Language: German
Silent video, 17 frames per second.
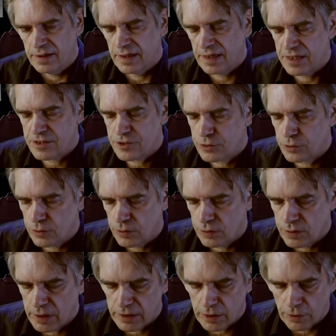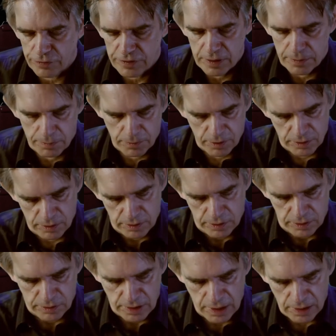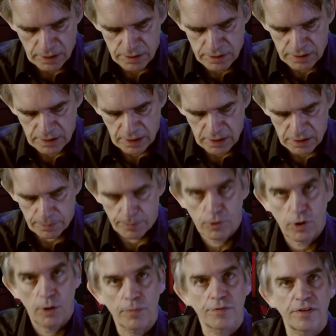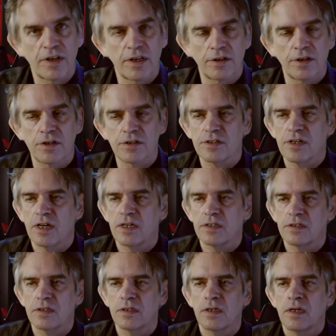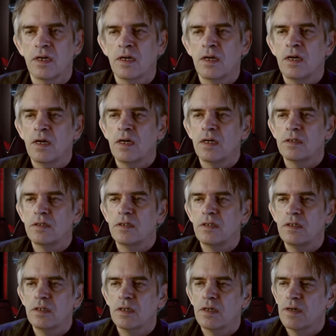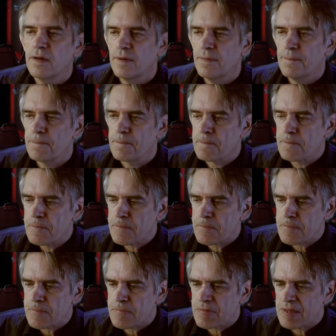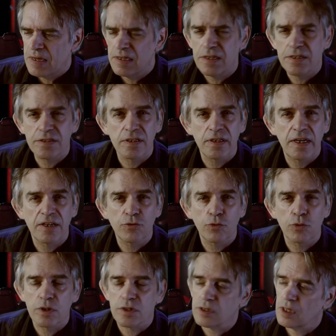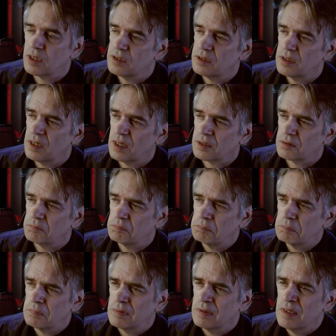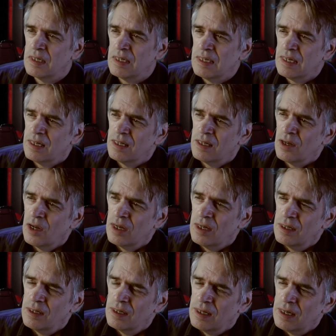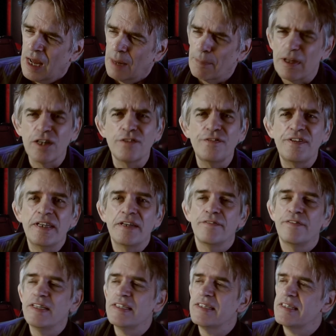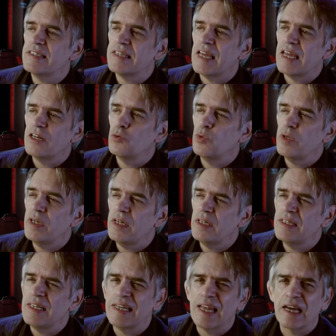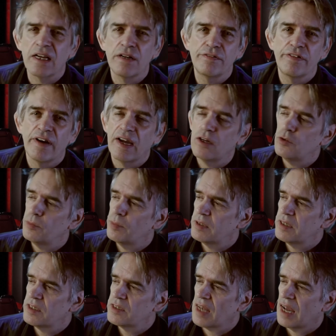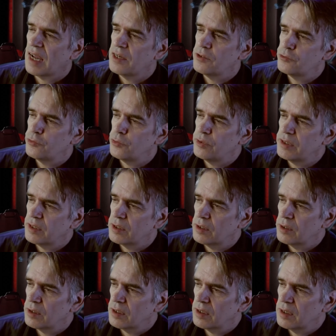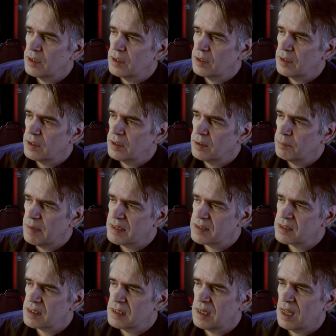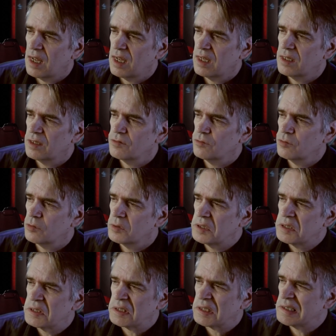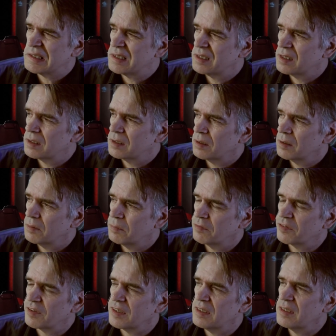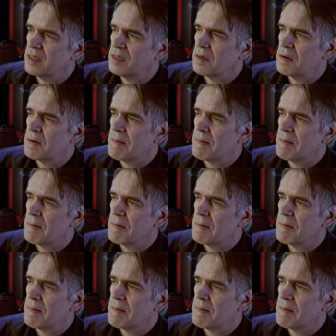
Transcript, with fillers: Restaurant, auf dem man die Tageskarte bekommt, auf der anderen Seite die äh, Liste der Todeskandidaten. Aber irgendwie will sich der Inuit die Langeweile über diese eintötige äh, Metzelei irgendwo nicht richtig äh, befriedigen